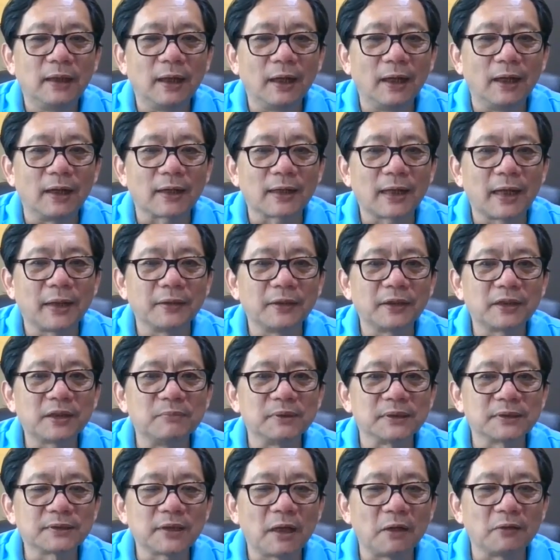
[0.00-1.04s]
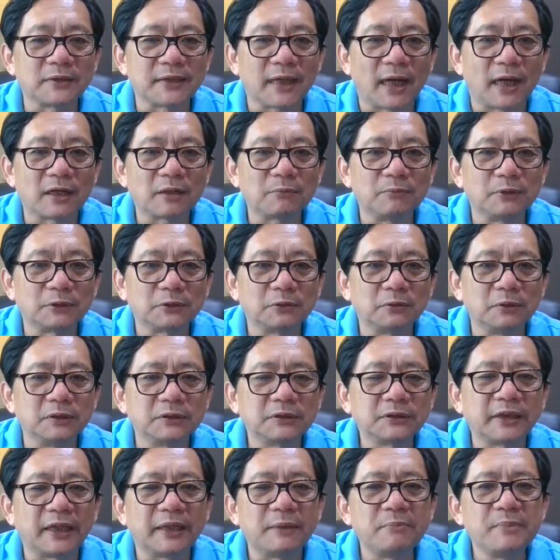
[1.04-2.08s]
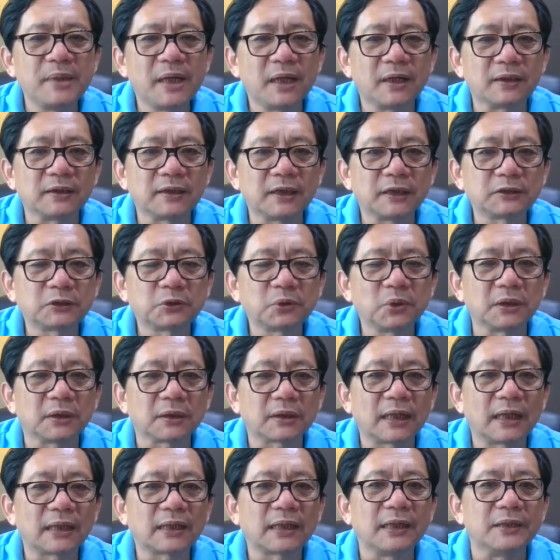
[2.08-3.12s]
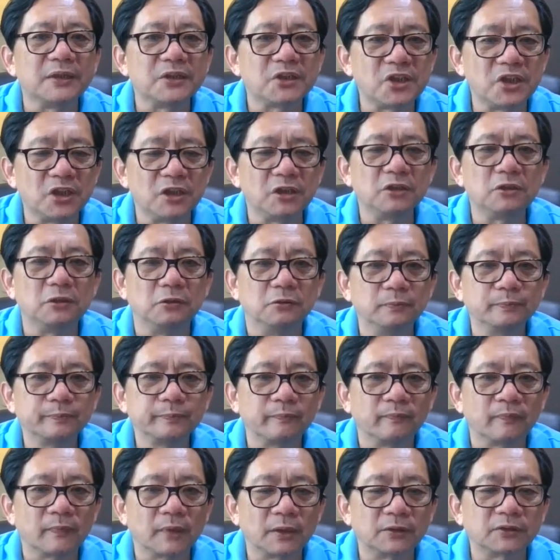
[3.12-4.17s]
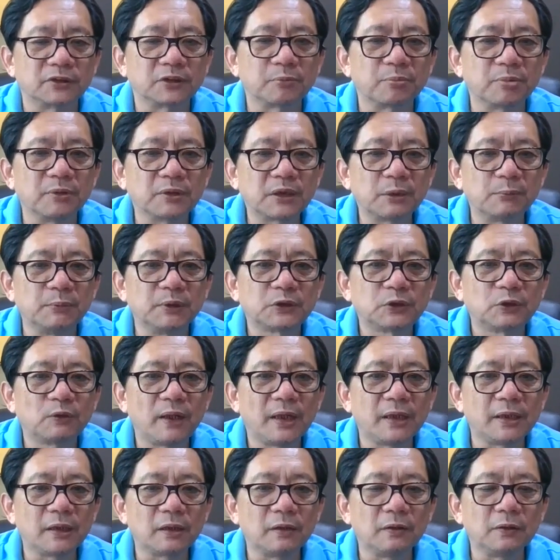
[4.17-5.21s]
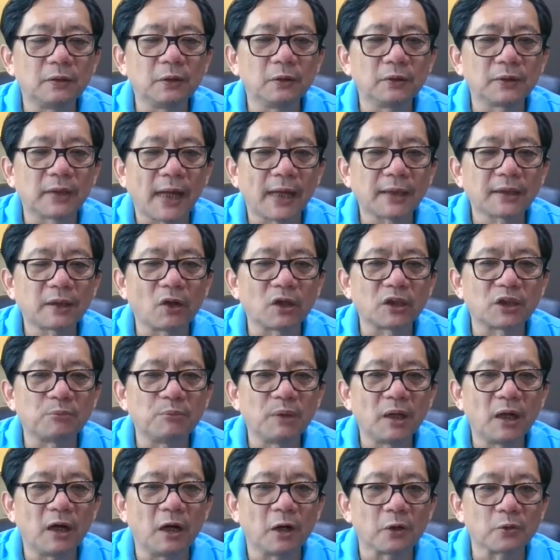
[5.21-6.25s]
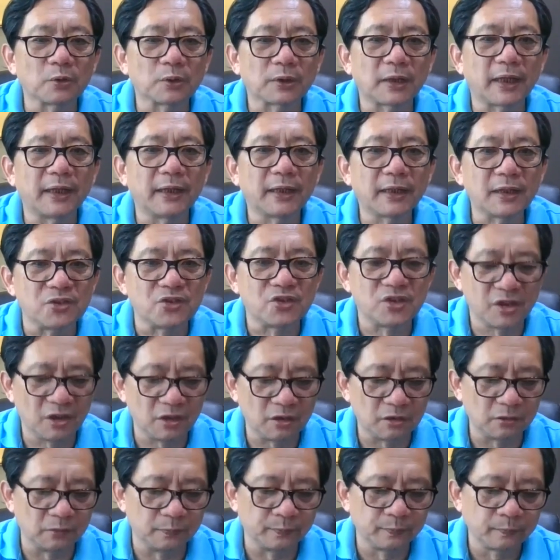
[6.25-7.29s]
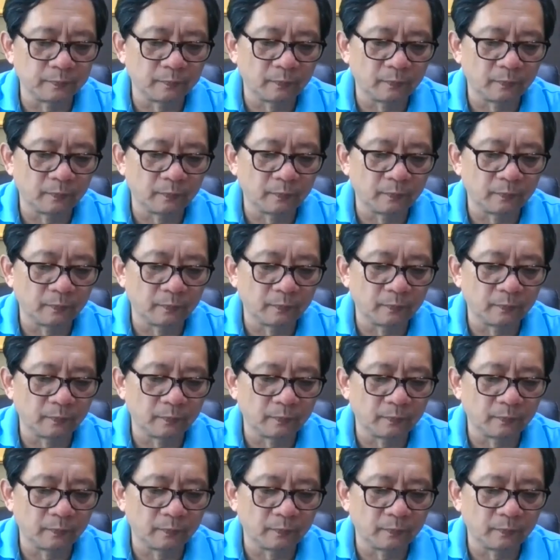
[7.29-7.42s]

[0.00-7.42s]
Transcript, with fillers: 啊，看他这么造假，这么说，谁命令他说的，他很清楚，是不是这么说完以后又拿到了什么好处，他也很清楚。